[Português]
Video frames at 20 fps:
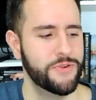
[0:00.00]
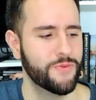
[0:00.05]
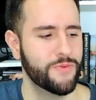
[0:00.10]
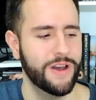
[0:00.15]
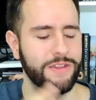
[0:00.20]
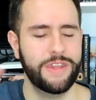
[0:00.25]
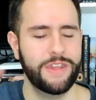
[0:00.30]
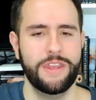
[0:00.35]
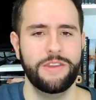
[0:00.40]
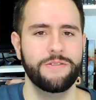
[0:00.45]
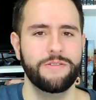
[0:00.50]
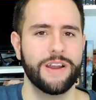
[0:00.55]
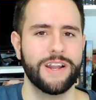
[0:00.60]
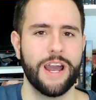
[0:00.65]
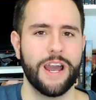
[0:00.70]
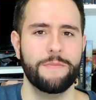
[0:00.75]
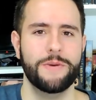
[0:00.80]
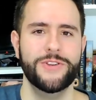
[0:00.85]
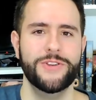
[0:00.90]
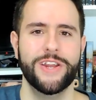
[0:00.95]
O quadrinho
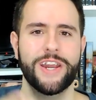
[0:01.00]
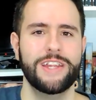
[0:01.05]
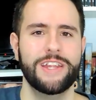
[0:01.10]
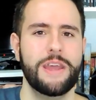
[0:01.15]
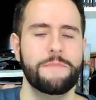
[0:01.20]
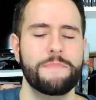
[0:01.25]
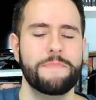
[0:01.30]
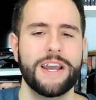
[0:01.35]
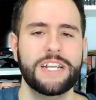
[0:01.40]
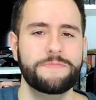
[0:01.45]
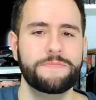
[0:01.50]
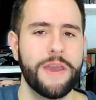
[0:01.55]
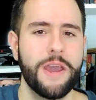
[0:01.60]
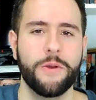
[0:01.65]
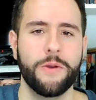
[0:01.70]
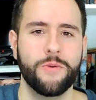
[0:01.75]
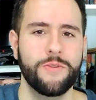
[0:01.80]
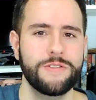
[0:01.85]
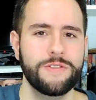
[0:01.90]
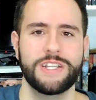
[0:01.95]
acaba gerando é, mais
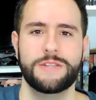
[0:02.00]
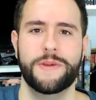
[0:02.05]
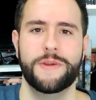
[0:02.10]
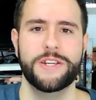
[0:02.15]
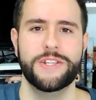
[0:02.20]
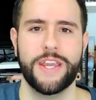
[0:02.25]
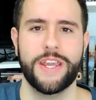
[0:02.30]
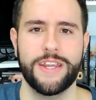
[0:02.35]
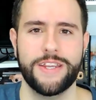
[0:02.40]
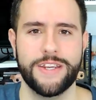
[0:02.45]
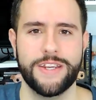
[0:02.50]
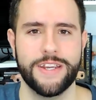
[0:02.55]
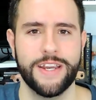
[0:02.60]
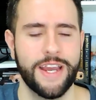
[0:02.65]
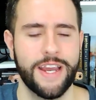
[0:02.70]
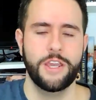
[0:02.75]
perguntas pra gente.